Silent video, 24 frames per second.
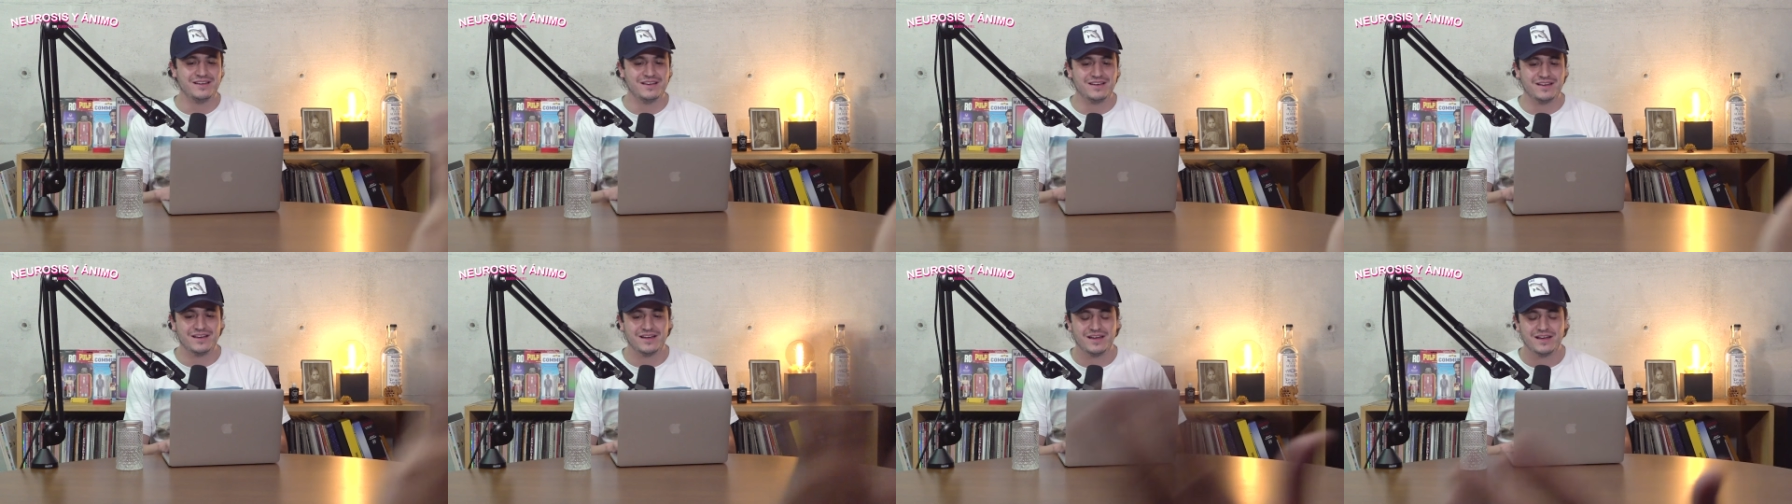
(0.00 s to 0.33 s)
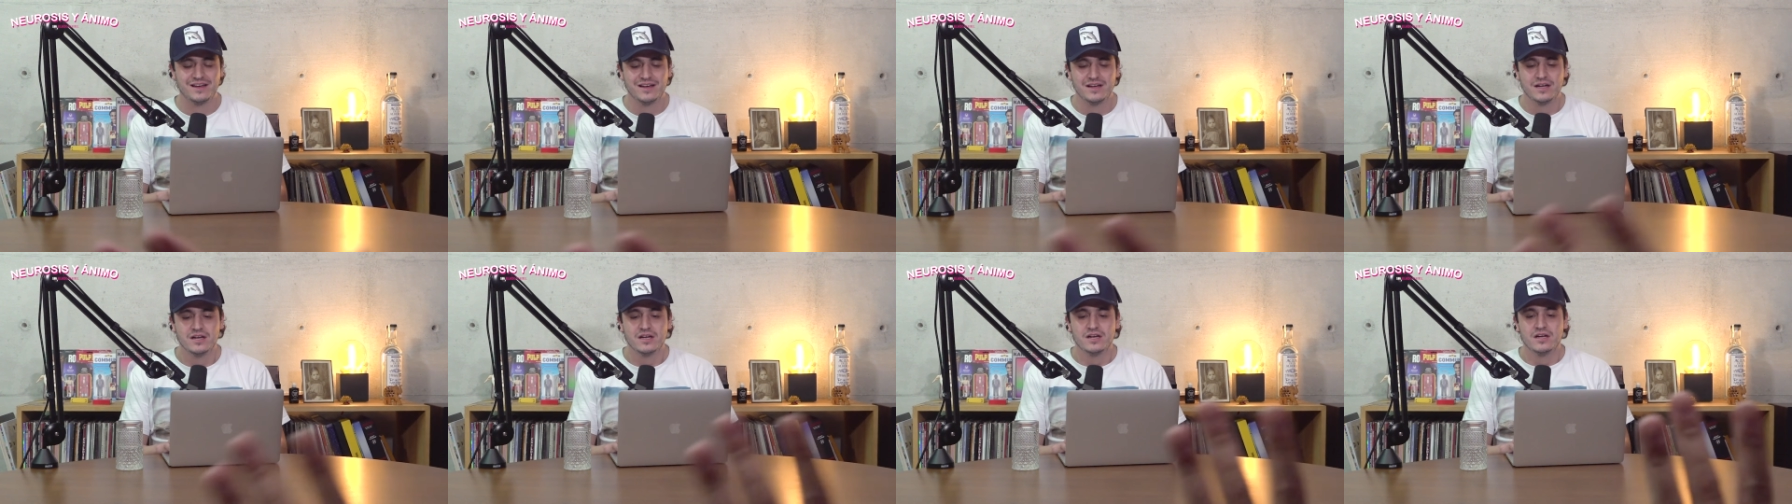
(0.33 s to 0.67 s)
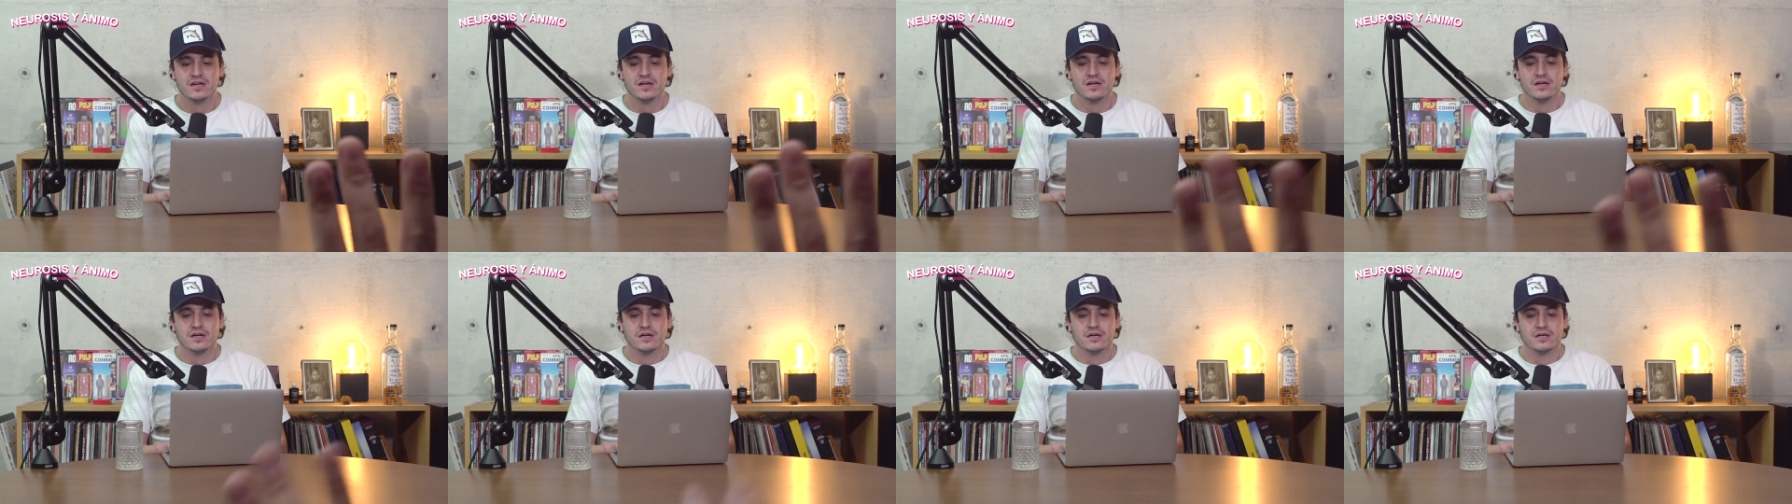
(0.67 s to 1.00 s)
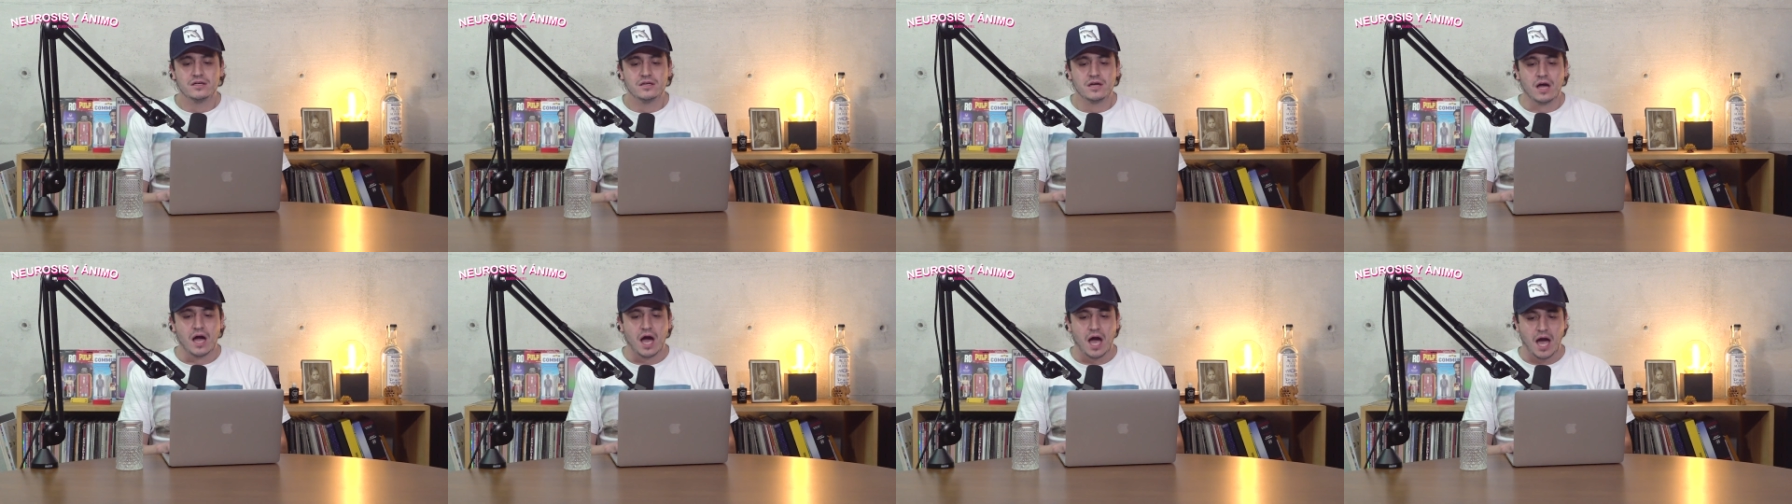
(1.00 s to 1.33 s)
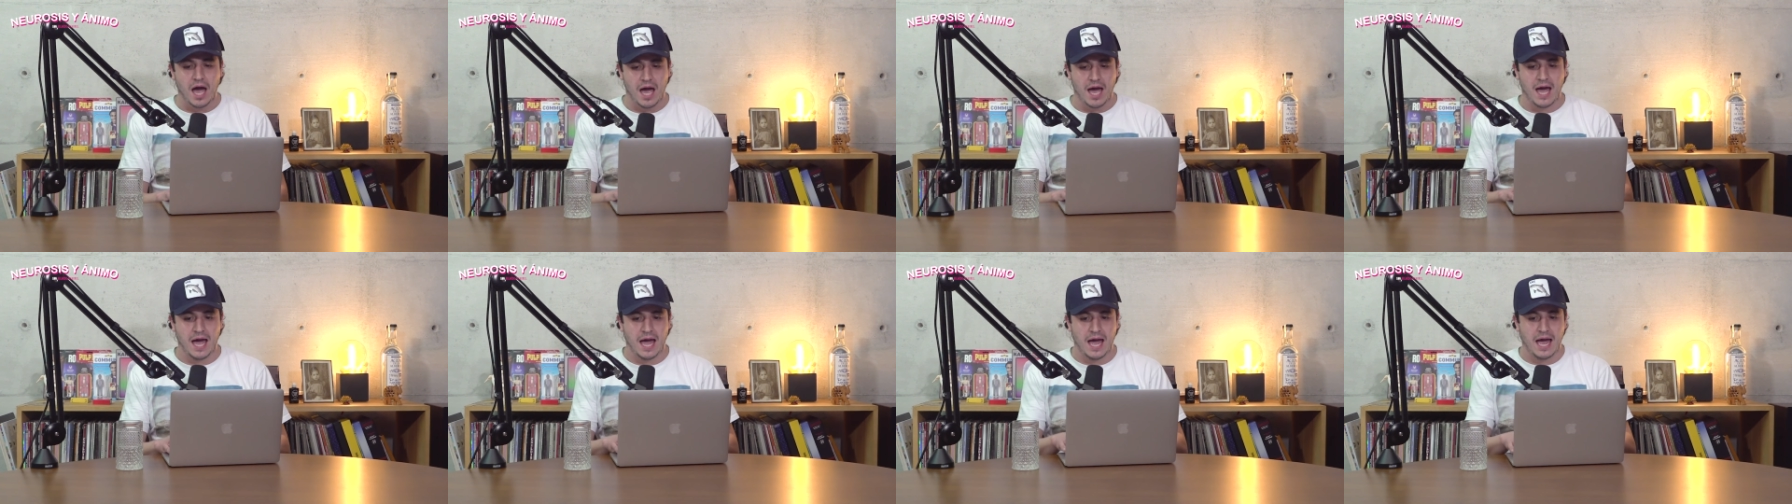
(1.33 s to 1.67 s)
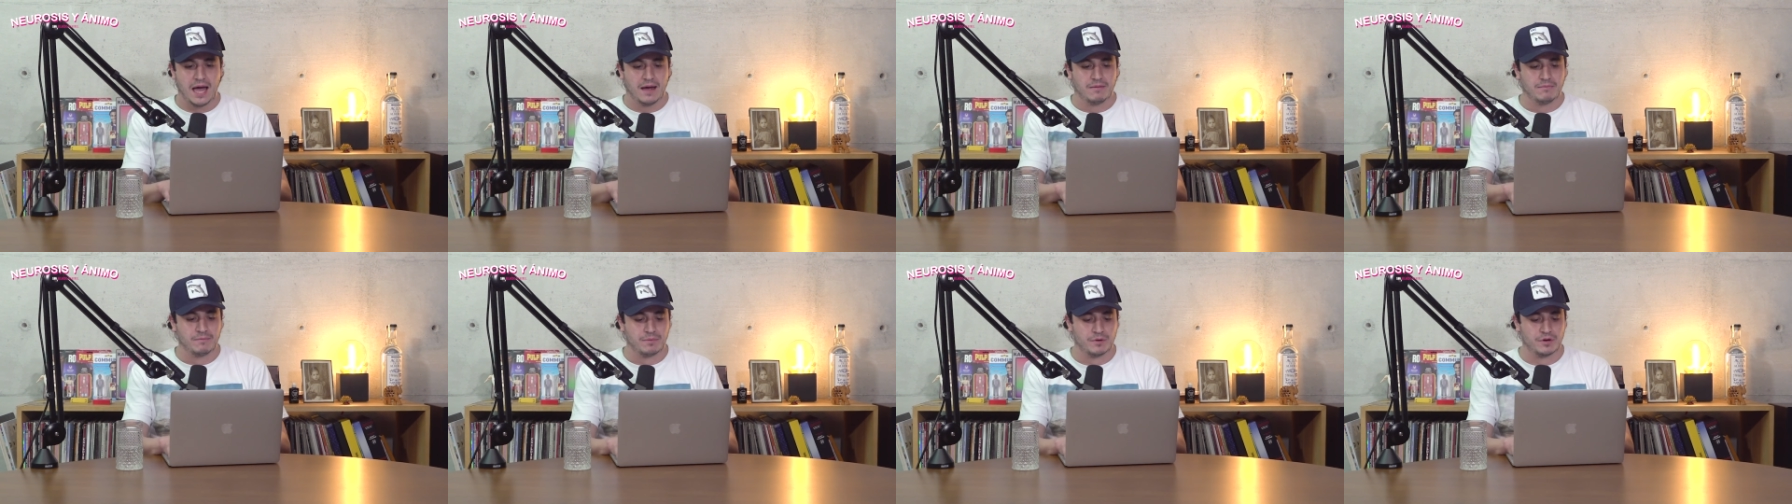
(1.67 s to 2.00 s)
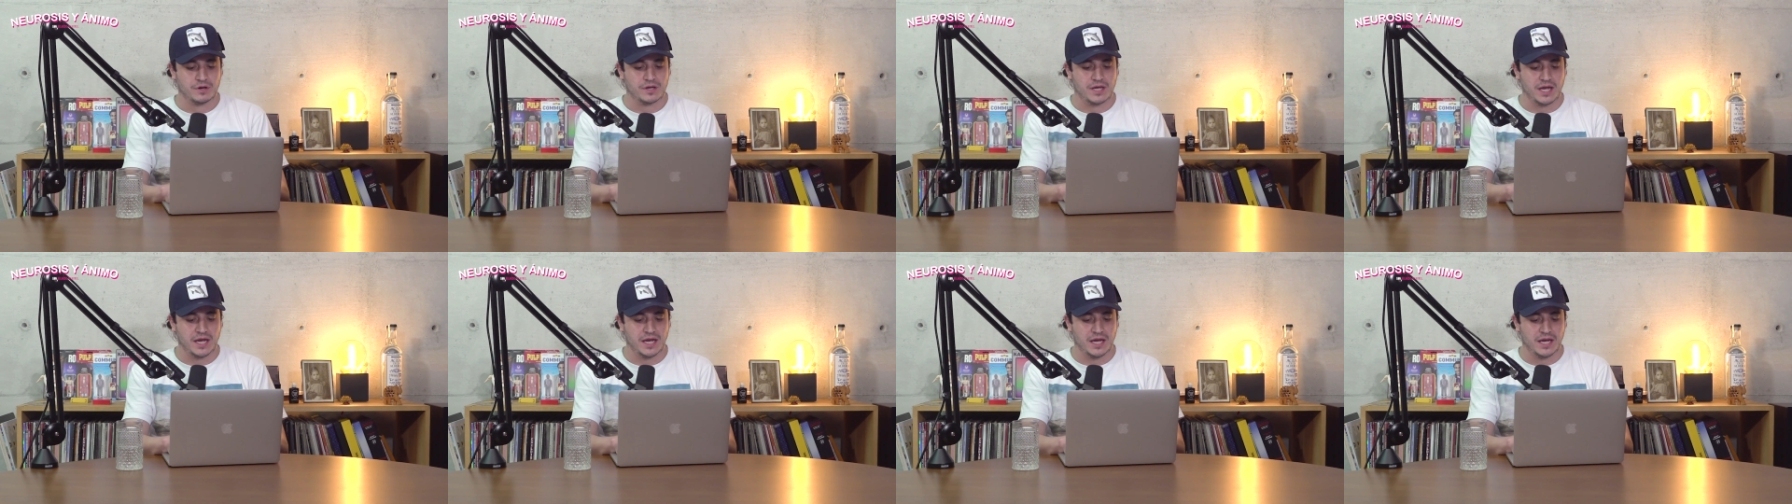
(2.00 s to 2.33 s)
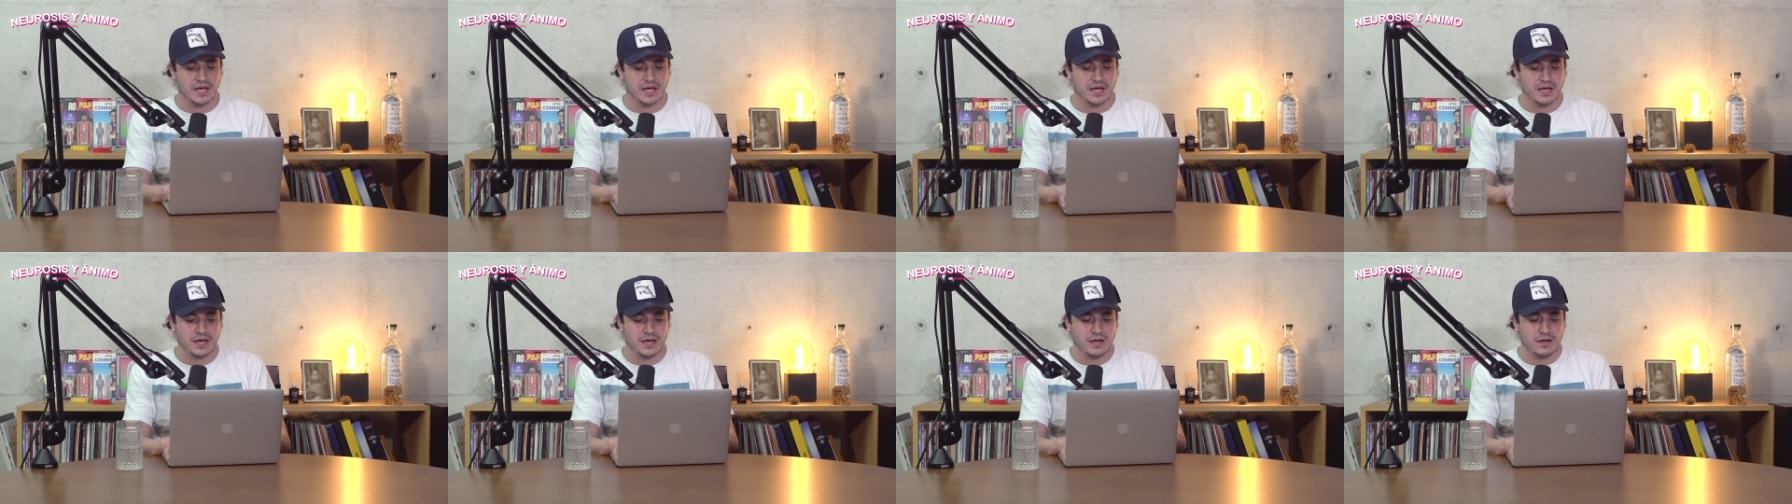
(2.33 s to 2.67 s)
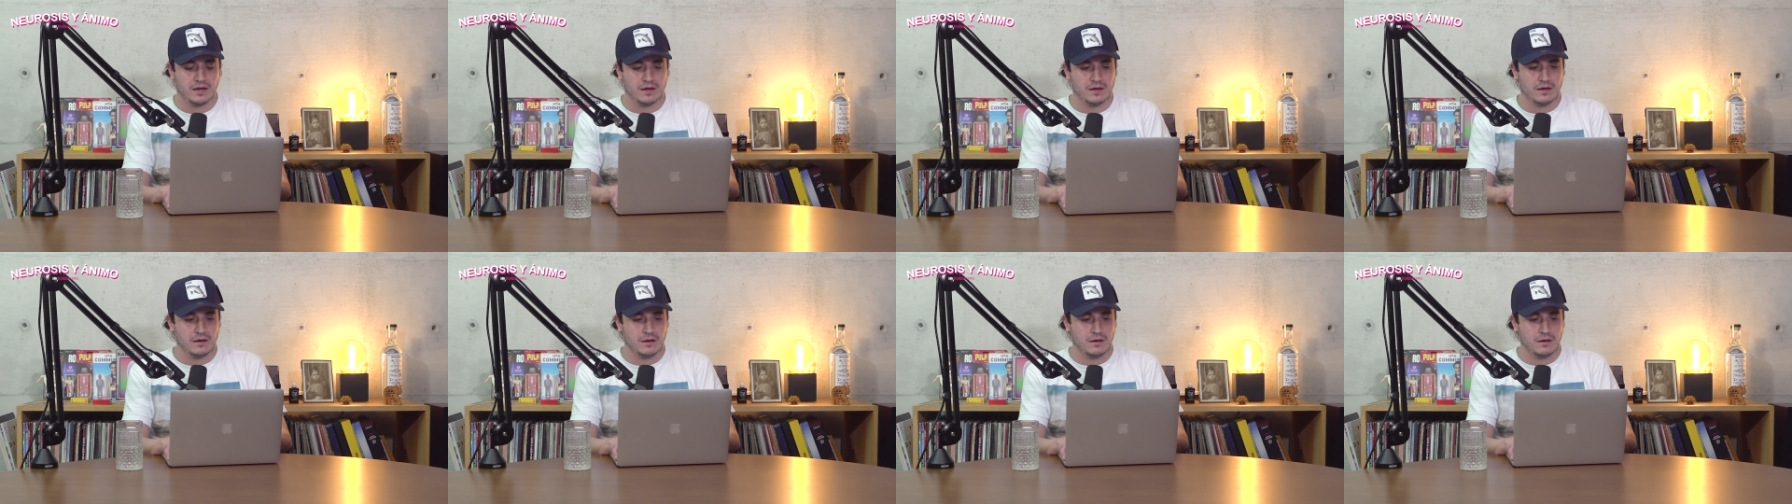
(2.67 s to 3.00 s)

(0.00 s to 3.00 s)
regañarnos, denos las gracias. Ajá, porque.